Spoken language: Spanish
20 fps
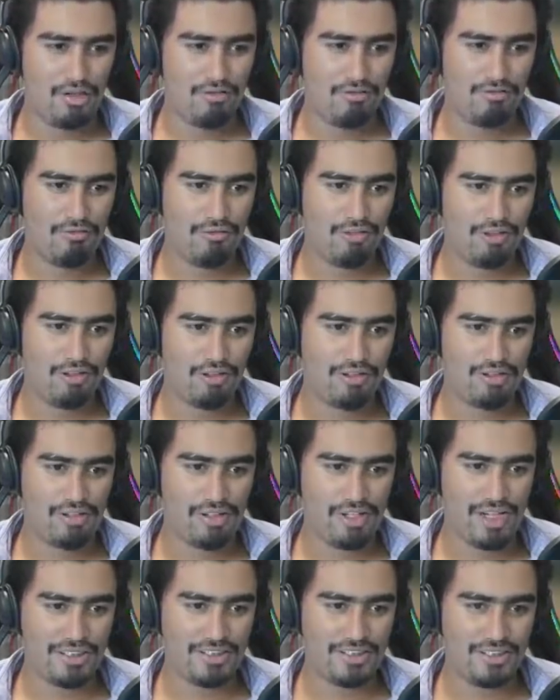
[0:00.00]

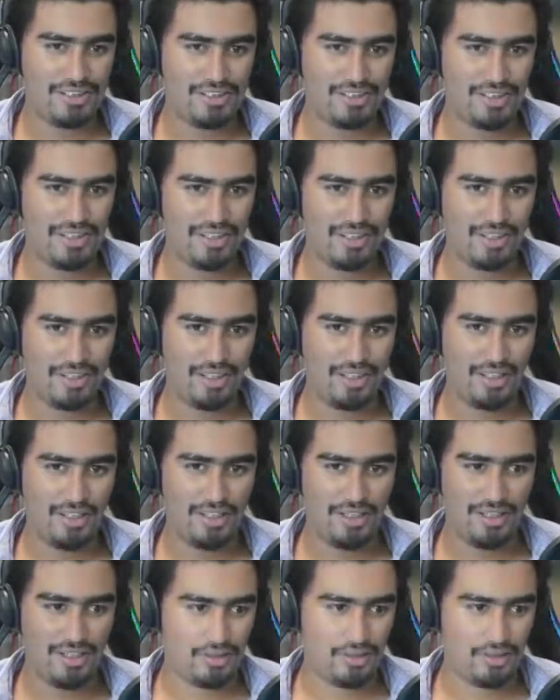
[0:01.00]
Fornite.